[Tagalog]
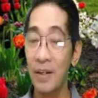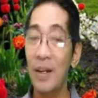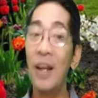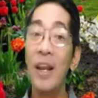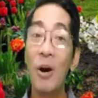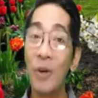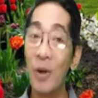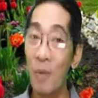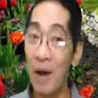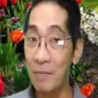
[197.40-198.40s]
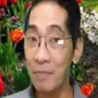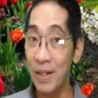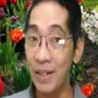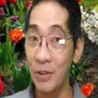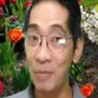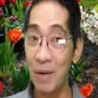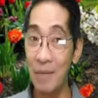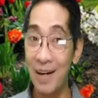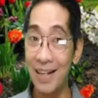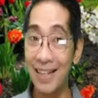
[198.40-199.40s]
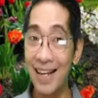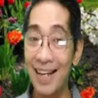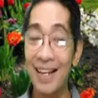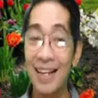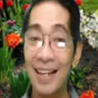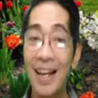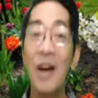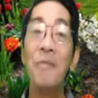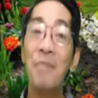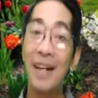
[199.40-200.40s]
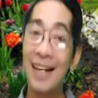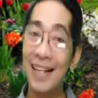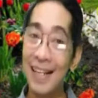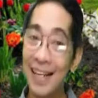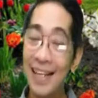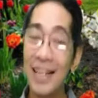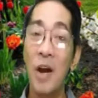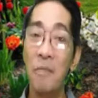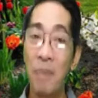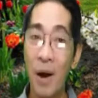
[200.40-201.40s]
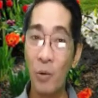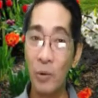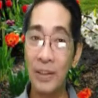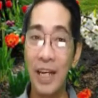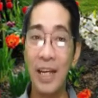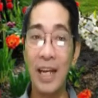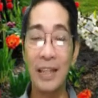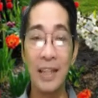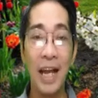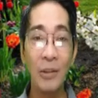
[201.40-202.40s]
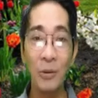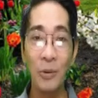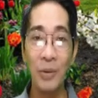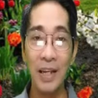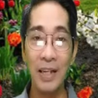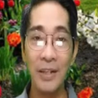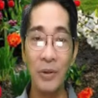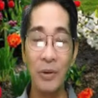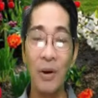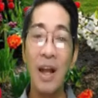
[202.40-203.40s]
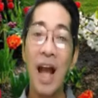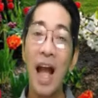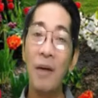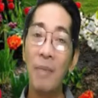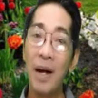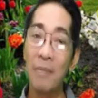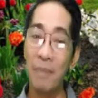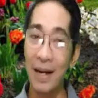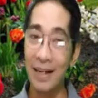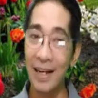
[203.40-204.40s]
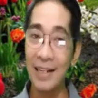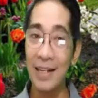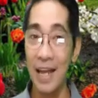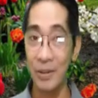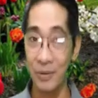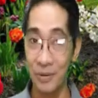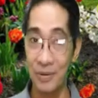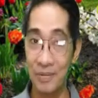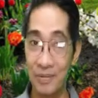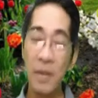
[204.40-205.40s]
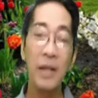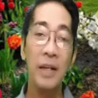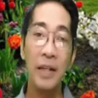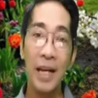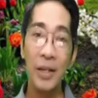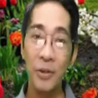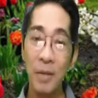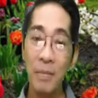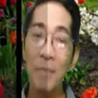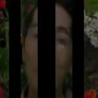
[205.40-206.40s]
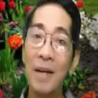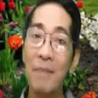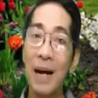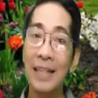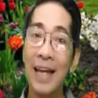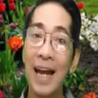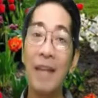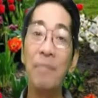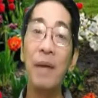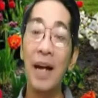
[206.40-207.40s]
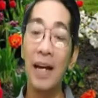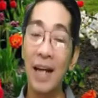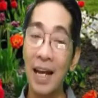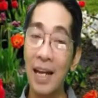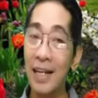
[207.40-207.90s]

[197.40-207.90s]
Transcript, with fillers: Naunawaan ba ninyo mga bata? Magaling, mahusay at natutunan ninyo ang mga bagay na ito. Ngayon naman mga bata ay pag-aralan